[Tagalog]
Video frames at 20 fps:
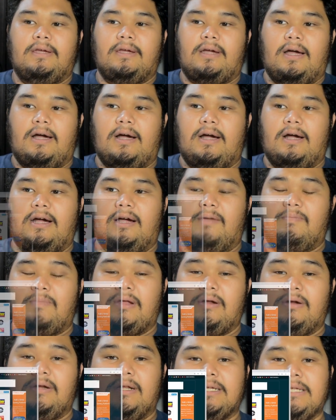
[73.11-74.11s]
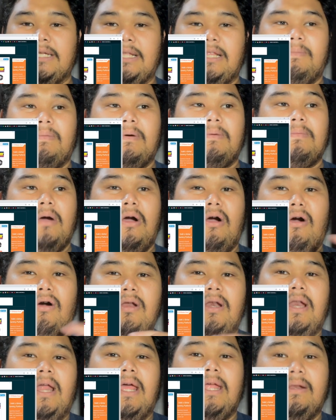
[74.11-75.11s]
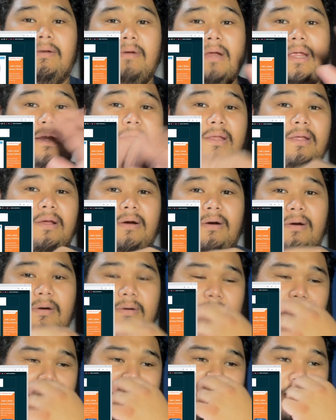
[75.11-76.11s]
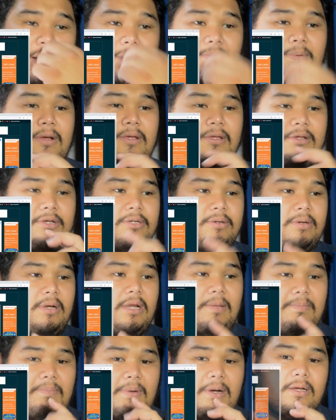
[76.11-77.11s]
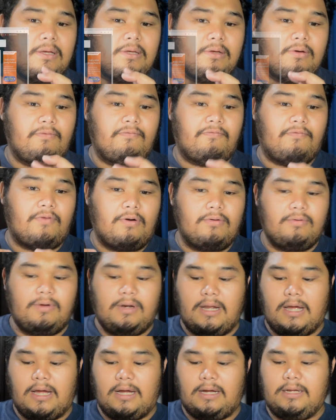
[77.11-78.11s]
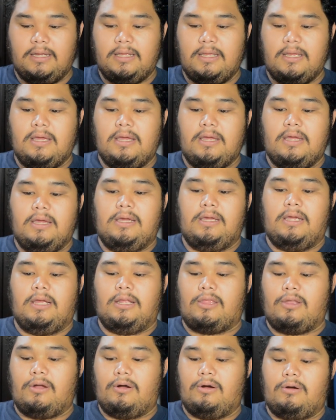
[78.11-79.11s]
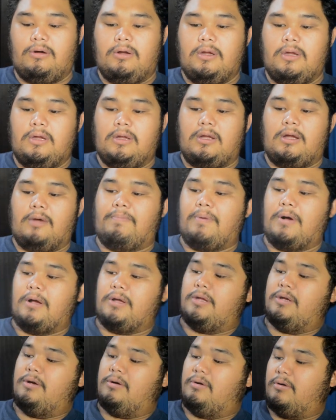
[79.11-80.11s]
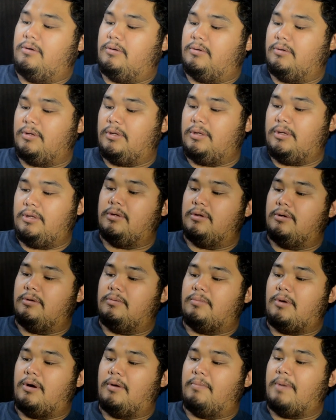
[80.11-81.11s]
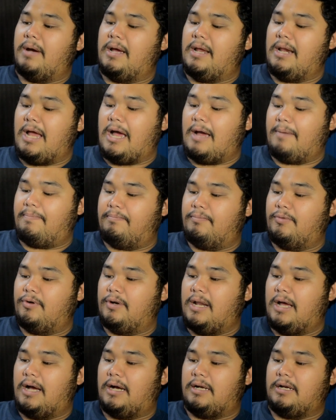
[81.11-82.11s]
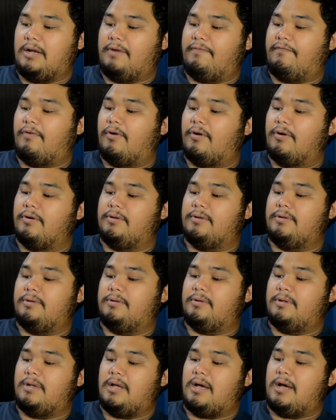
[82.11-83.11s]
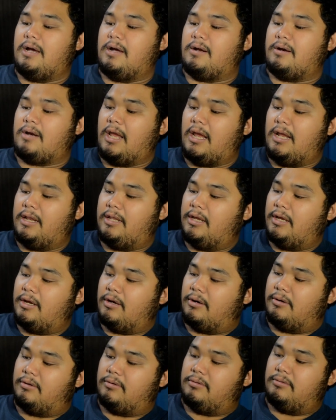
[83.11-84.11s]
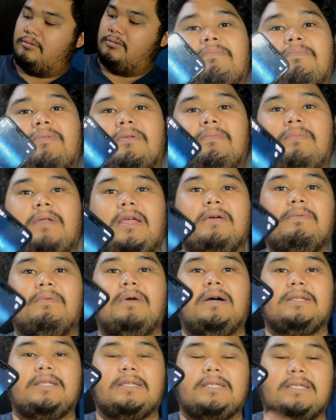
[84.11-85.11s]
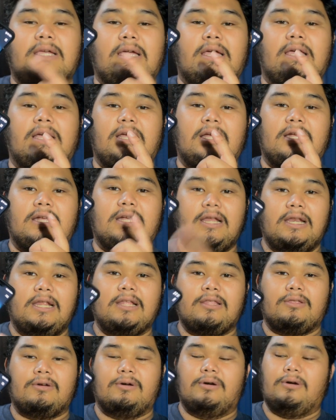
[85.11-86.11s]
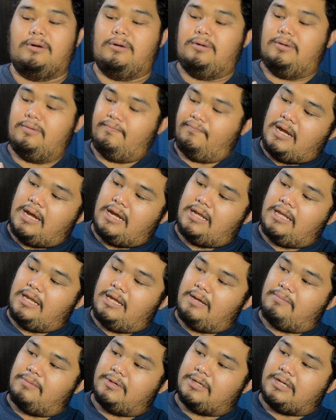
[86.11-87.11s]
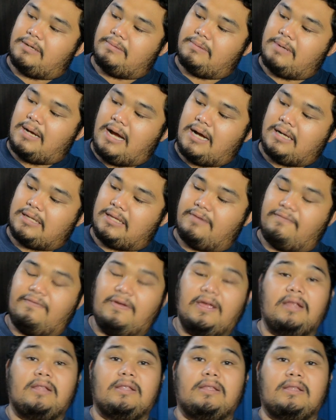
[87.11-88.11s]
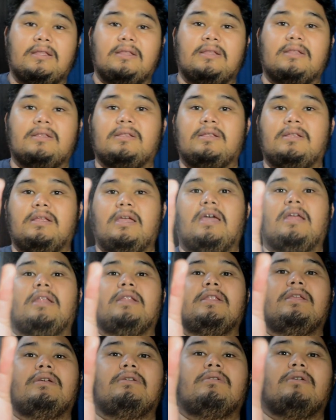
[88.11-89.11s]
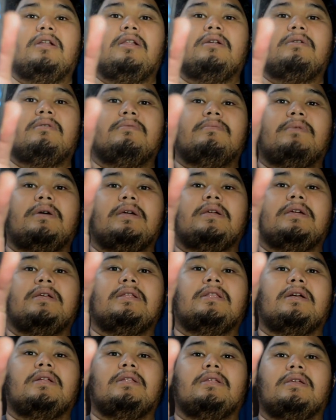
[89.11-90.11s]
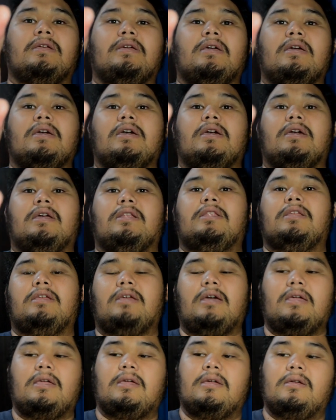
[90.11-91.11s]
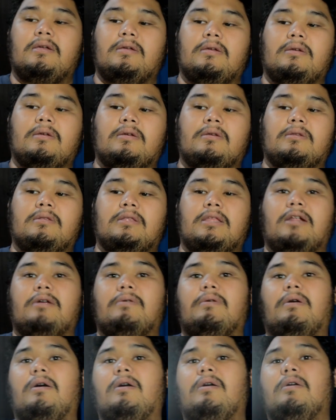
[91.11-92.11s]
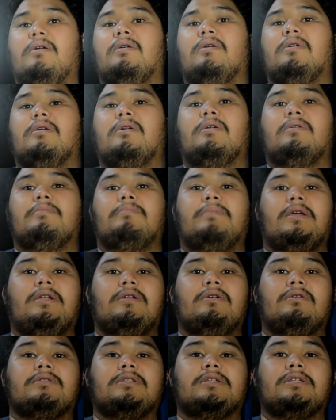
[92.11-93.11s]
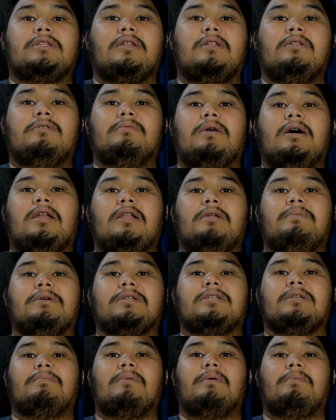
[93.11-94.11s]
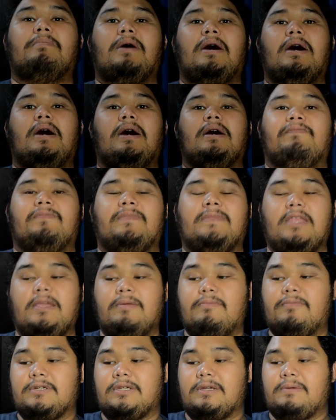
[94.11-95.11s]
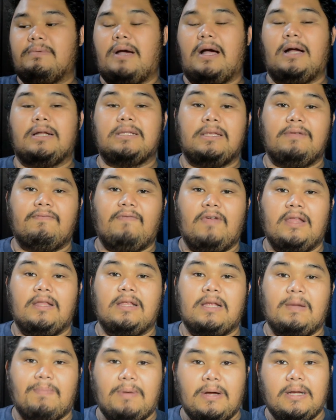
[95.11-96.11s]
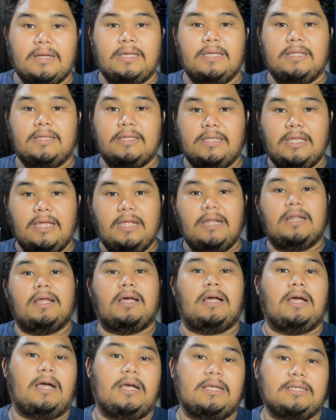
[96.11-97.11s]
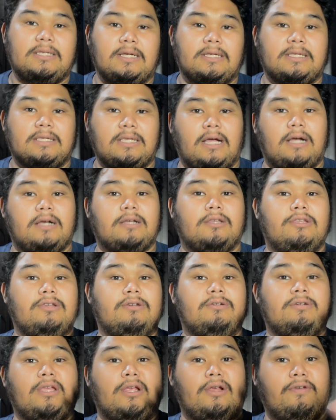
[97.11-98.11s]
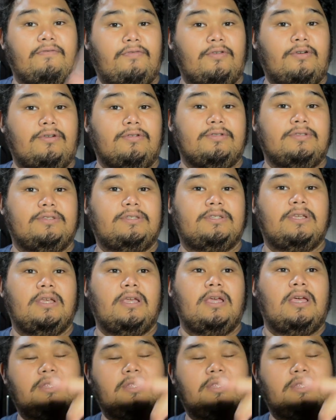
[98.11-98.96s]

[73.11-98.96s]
Uh, meron kasi 'di ba mga online radio kasi kapag usually pag yung phone lang ito kapag yung yung mobile app mo lang na phone na radio. problema kasi sa ganito, hindi mo siya ma-activate. Kaya hindi ko alam kung makikita niya. Hindi, ay, tinawa may notice na lumalabas sa baba, hindi mo siya ma-activate kapag hindi nakasaksak yung earphones.